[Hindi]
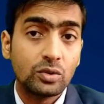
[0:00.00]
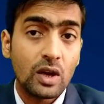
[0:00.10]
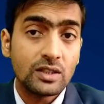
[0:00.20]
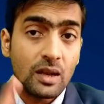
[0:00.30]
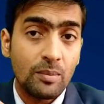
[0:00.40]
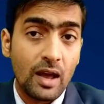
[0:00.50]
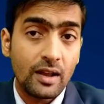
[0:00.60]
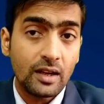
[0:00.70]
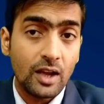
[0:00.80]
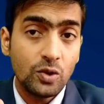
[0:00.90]

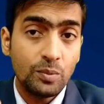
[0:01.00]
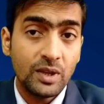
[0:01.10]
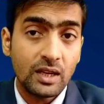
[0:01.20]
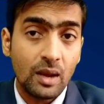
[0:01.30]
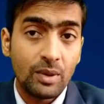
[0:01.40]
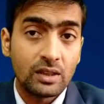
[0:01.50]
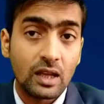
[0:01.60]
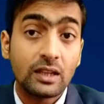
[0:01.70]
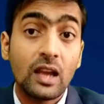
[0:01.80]
2012 का यूपीए का बिल था